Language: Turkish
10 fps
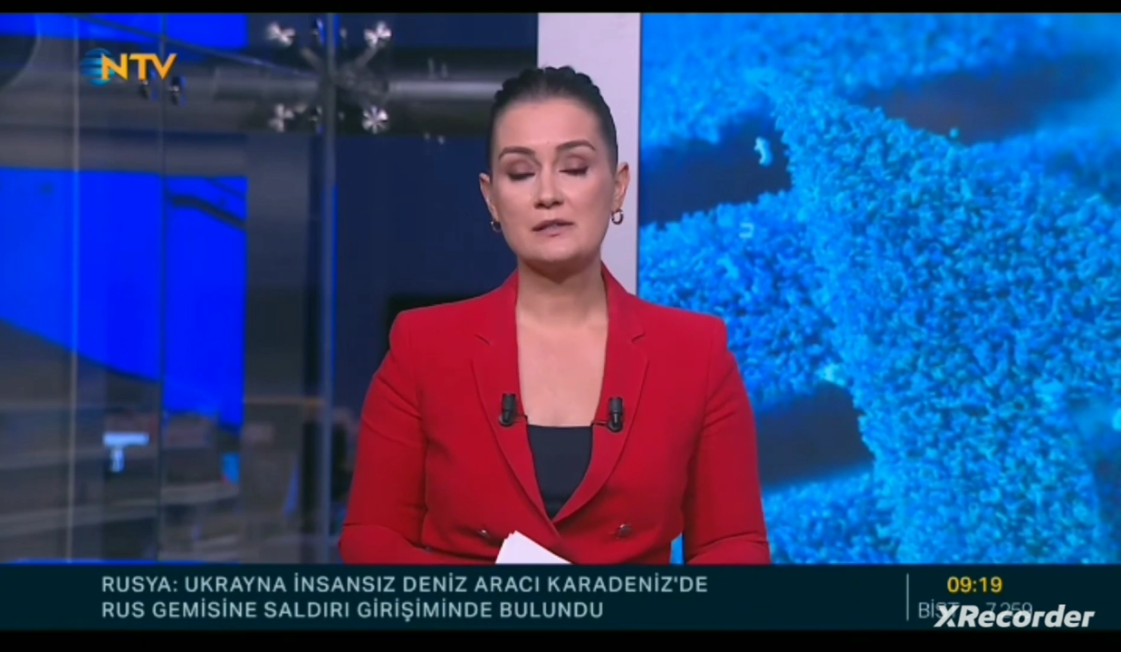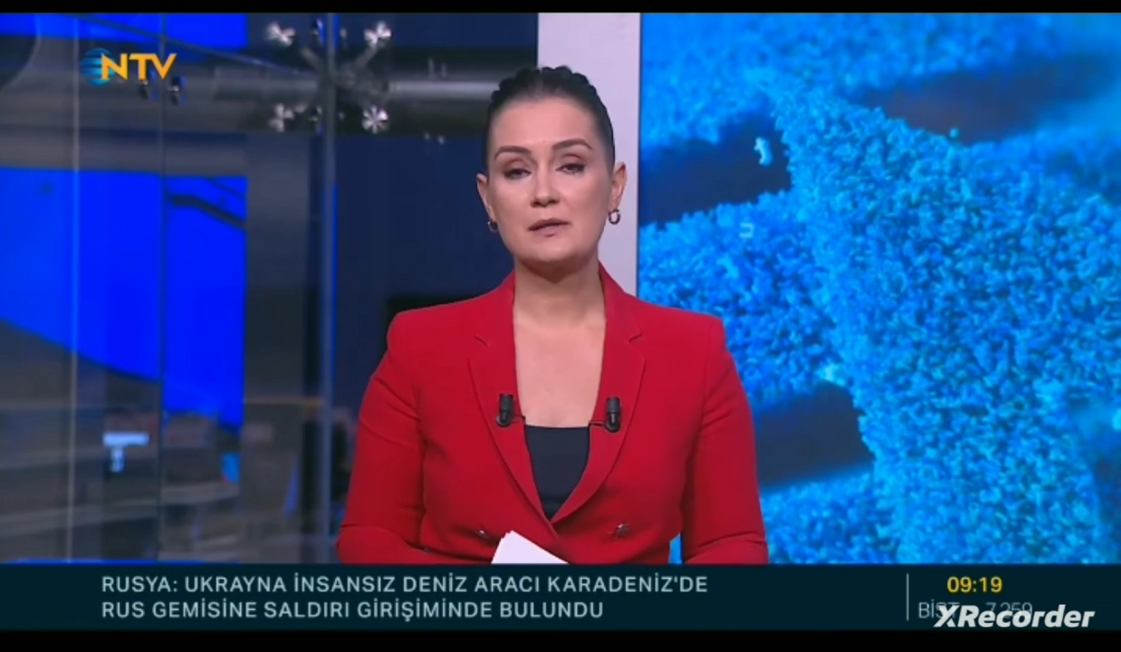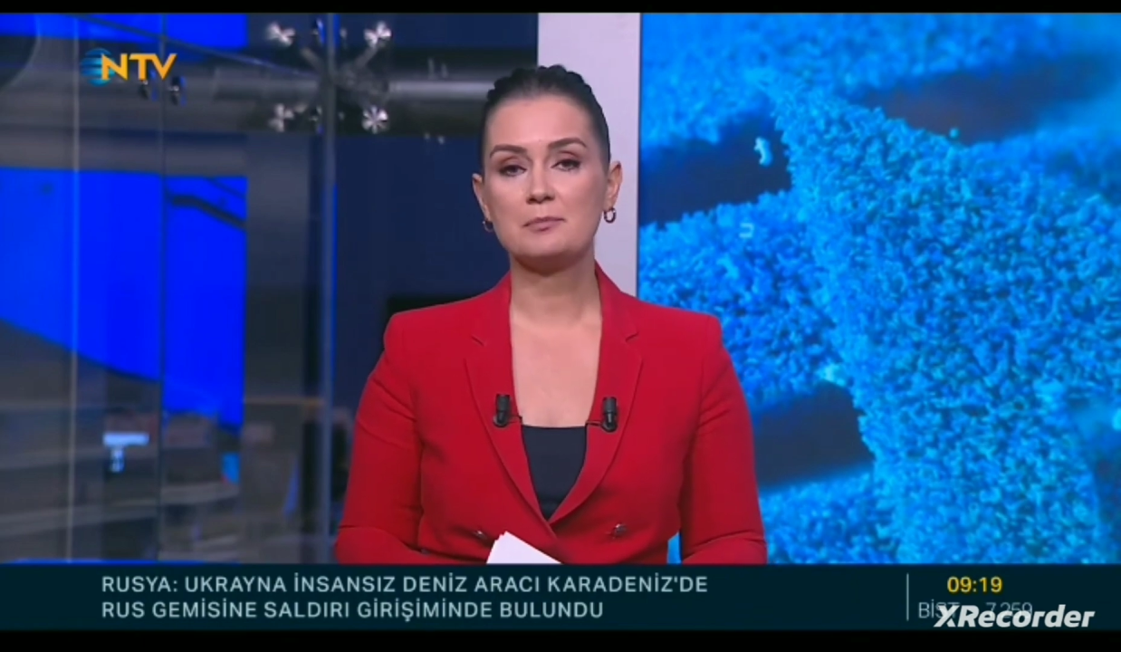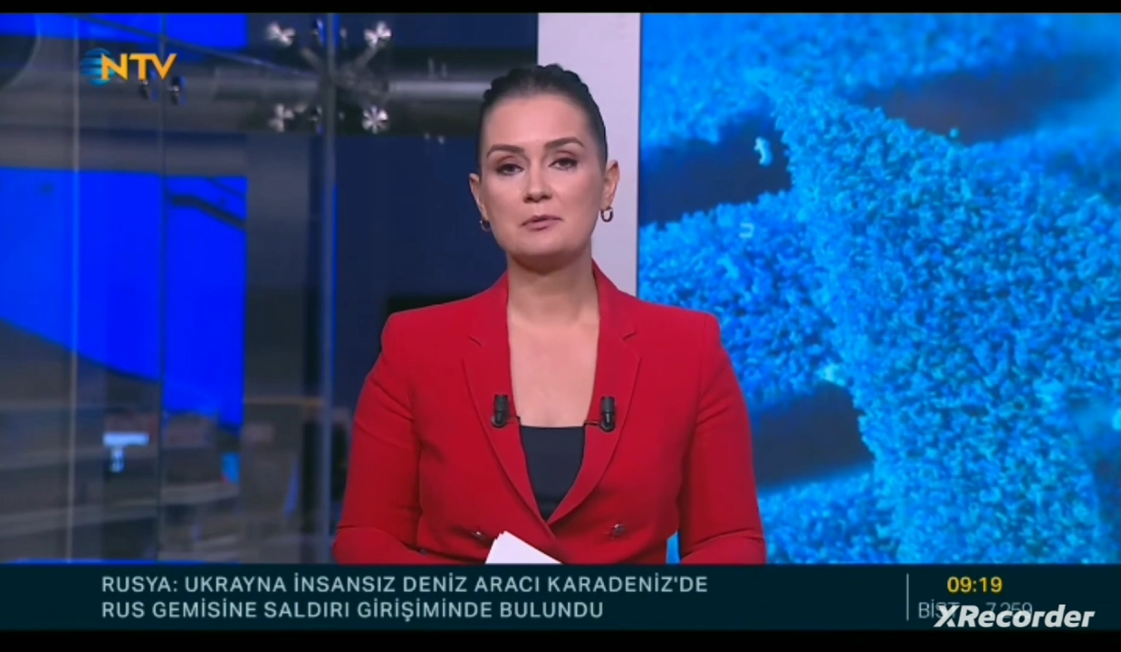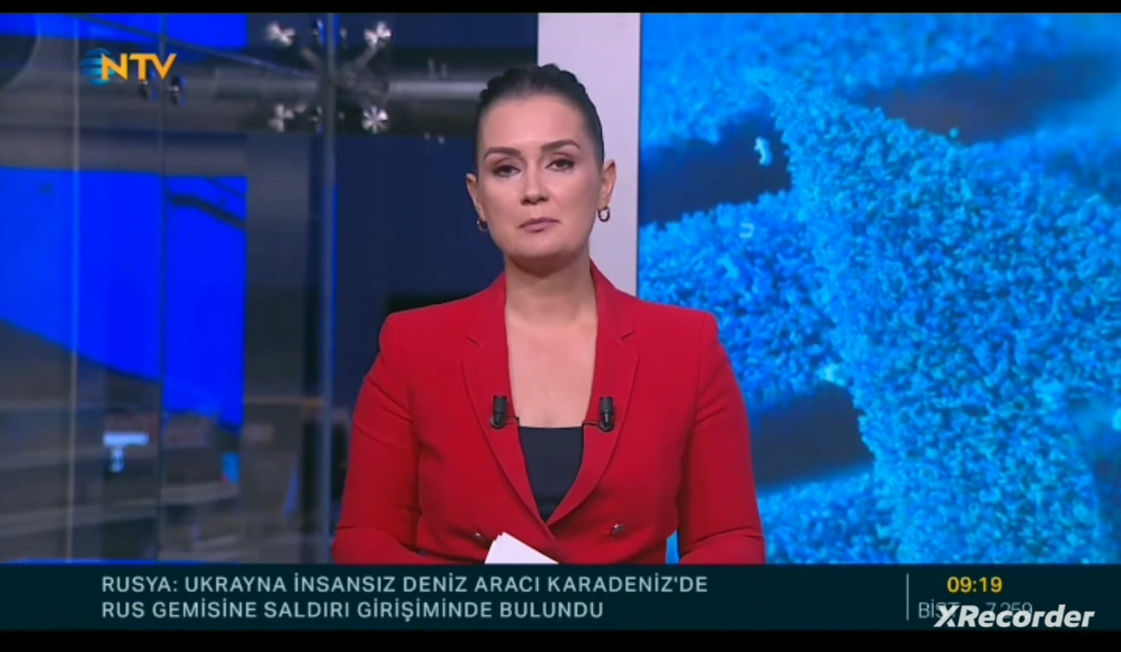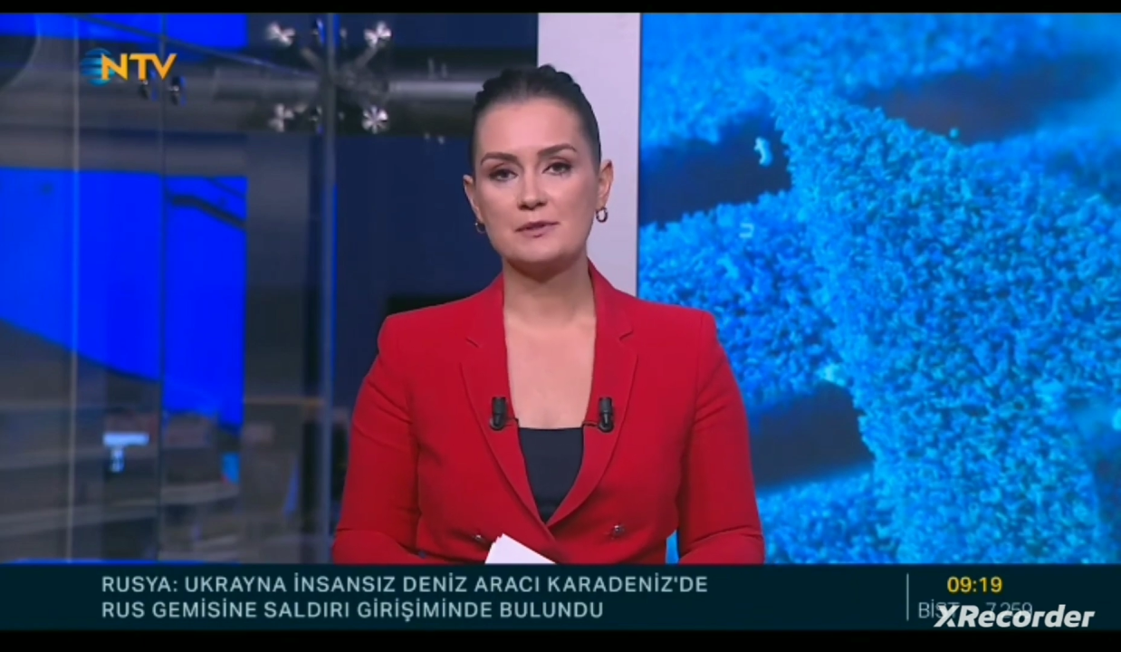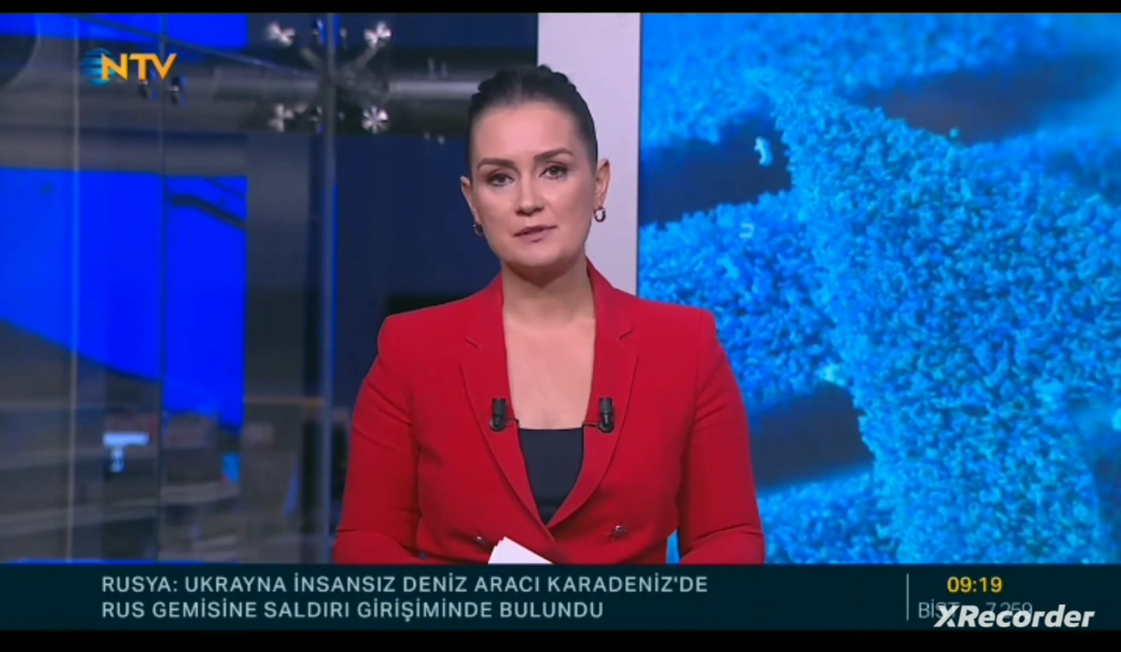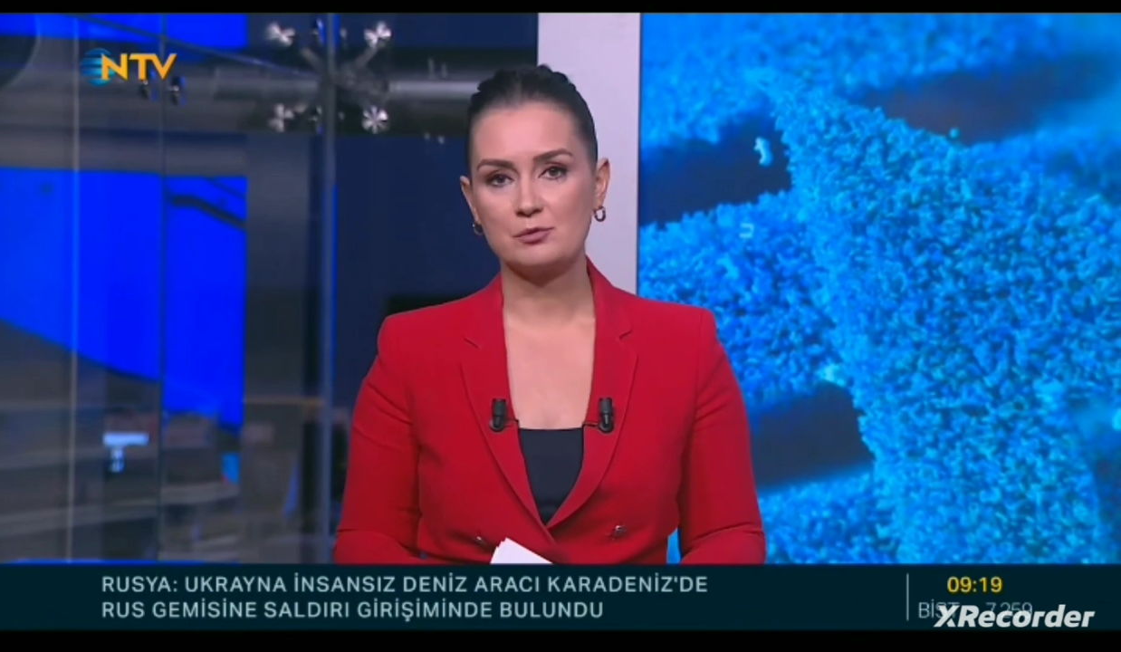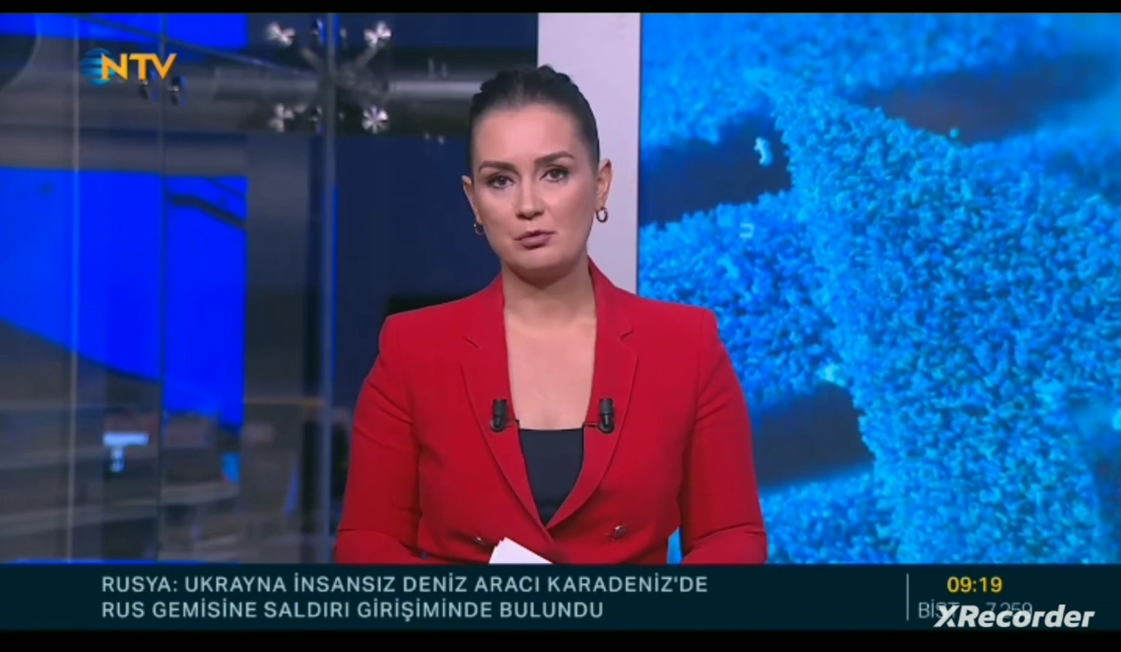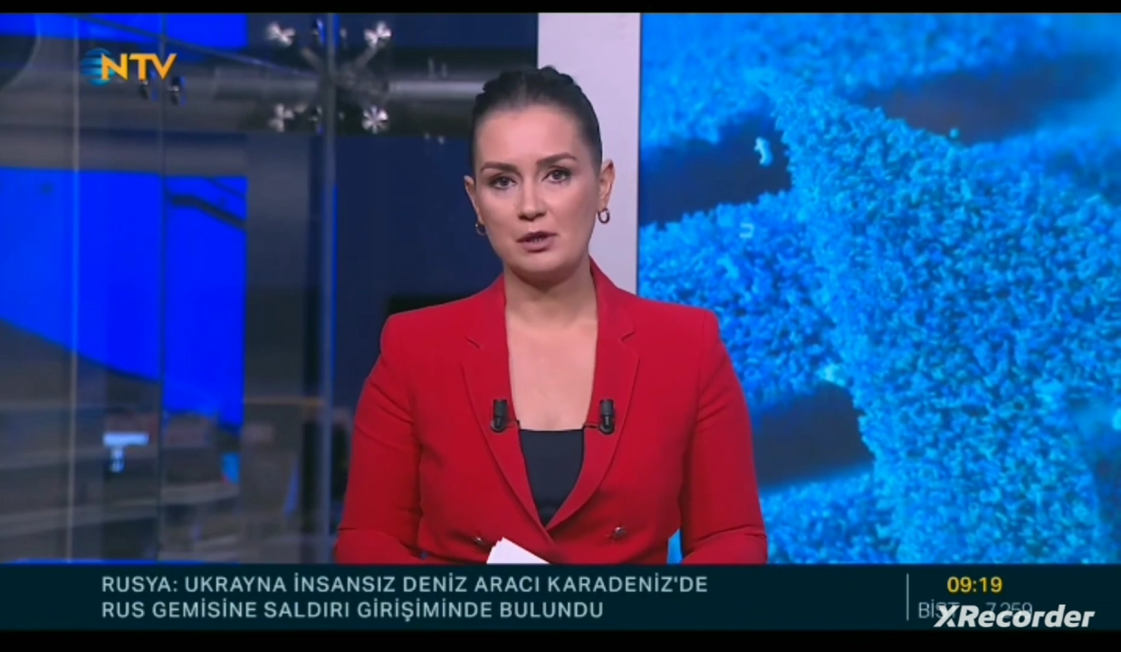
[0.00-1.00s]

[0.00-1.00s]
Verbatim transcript: kazı yapılmasını